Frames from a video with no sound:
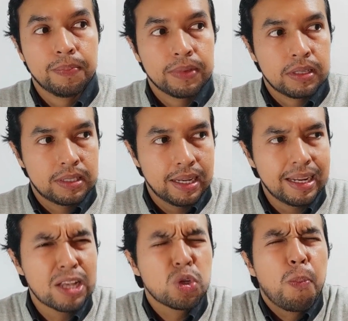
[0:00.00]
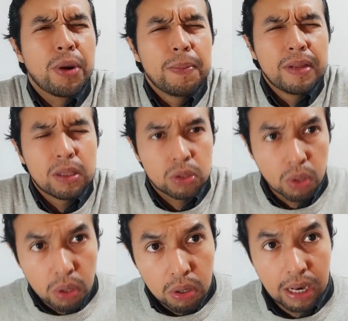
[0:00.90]
Sería suprimir
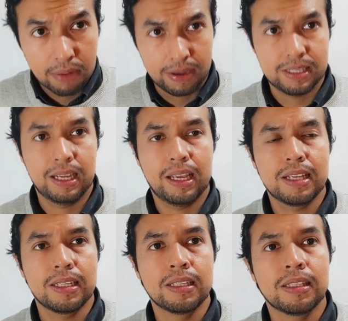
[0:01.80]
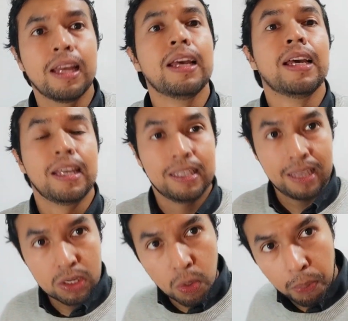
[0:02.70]
todo el avance que existe y
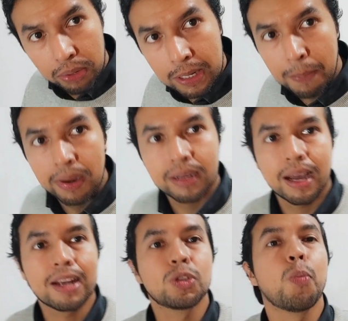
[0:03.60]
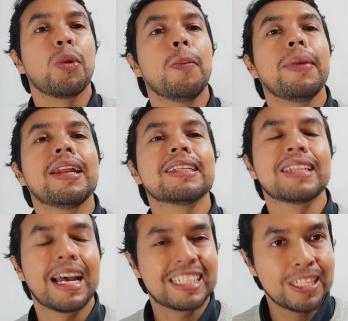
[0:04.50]
eso podría implicar suprimirse
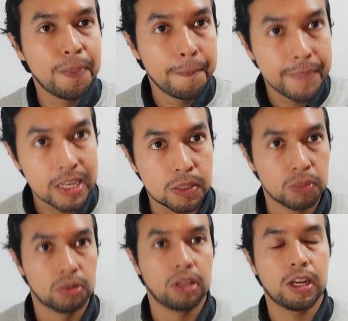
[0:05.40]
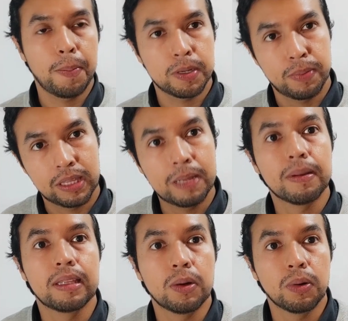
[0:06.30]
a sí mismo dentro de la
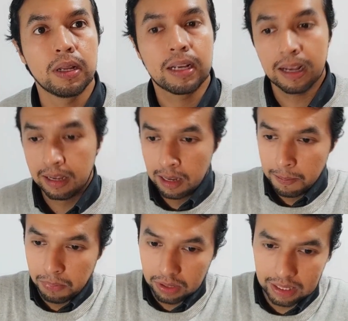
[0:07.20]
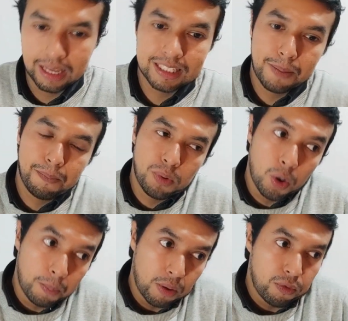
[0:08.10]
perspectiva teórica, porque esa
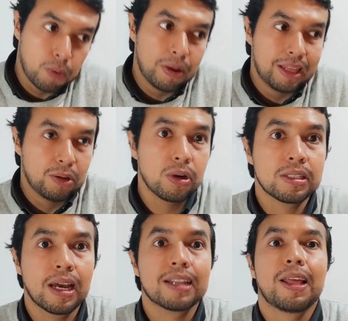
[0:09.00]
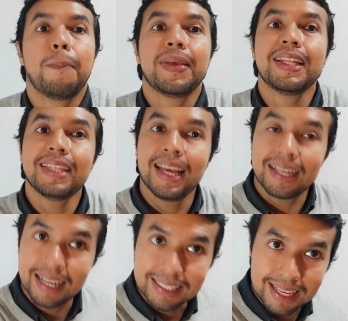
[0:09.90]
propia forma de teorizar también
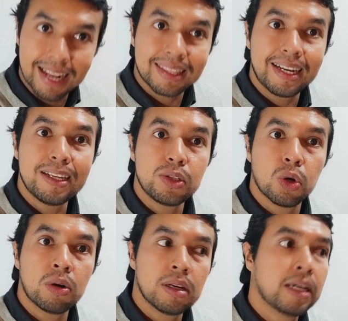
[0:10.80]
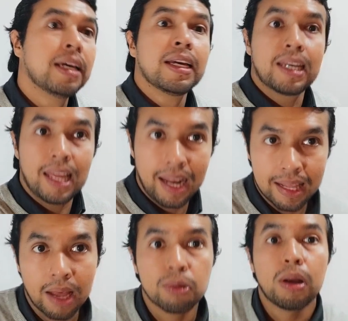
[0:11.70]
descansa en la tradición que le ha
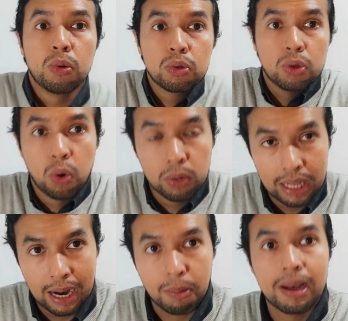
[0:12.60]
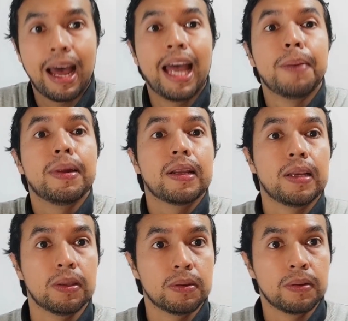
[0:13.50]
dado a luz o de la cual ha emergido,